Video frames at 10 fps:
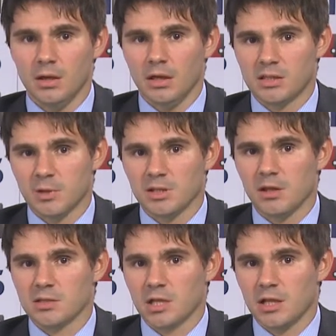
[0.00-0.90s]
И это
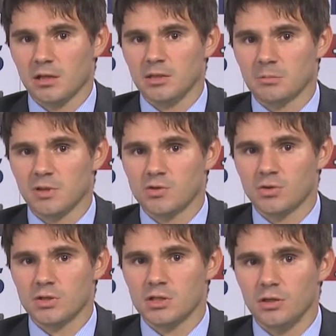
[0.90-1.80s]
придало настроение рынкам на
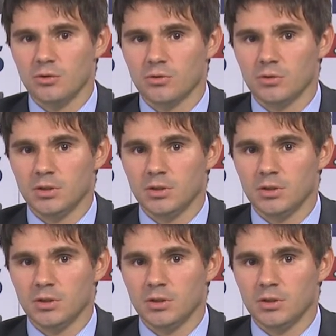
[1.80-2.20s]
всю неделю